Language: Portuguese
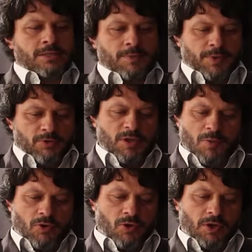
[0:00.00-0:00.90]
Essa pergunta
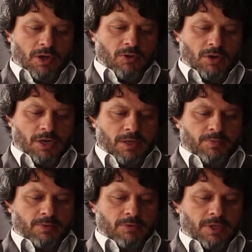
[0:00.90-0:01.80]
me ocorreu agora,
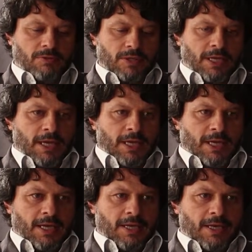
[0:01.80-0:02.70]
procurador
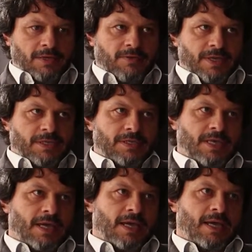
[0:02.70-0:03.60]
ah, às vezes
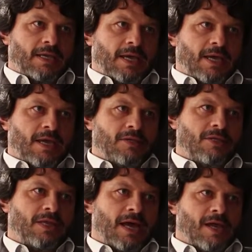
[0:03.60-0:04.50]
a, a, a
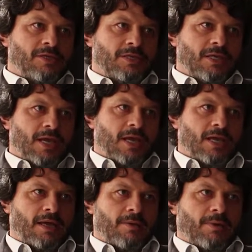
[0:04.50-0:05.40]
entidade
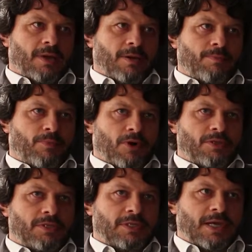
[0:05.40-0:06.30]
ela ah,
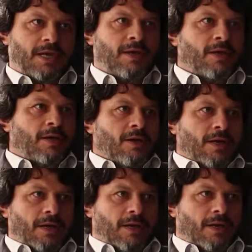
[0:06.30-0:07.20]
pode estar
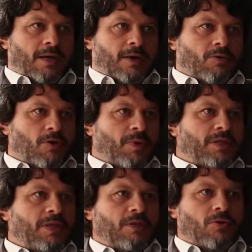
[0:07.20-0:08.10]
ah,
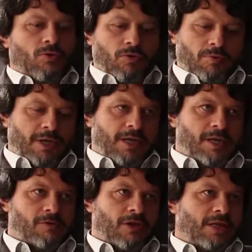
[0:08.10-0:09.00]
cometendo alguma
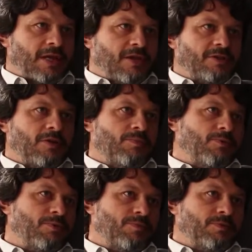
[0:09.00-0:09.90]
irregularidade não
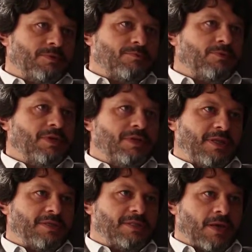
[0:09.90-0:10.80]
por, por, por,
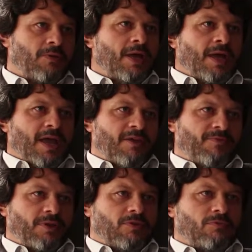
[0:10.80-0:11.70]
intenção. É
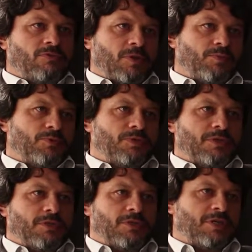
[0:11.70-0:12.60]
feito algum tipo
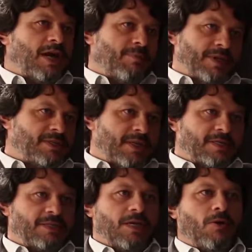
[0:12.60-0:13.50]
de, de
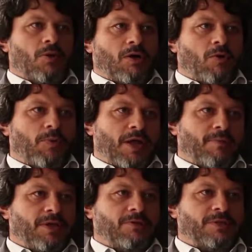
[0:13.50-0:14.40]
capacitação,
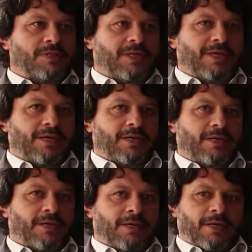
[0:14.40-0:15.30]
acompanhamento assim,
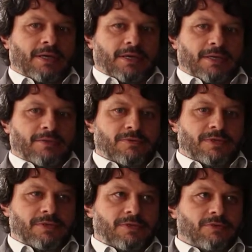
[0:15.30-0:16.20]
é, é, no
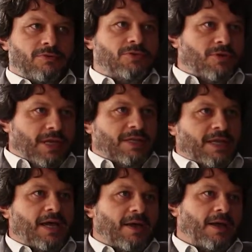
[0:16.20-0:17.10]
sentido de
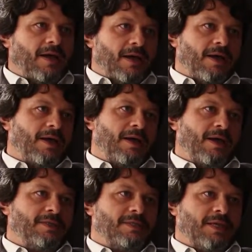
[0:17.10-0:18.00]
orientar, a,
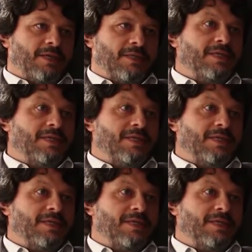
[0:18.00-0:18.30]
essa,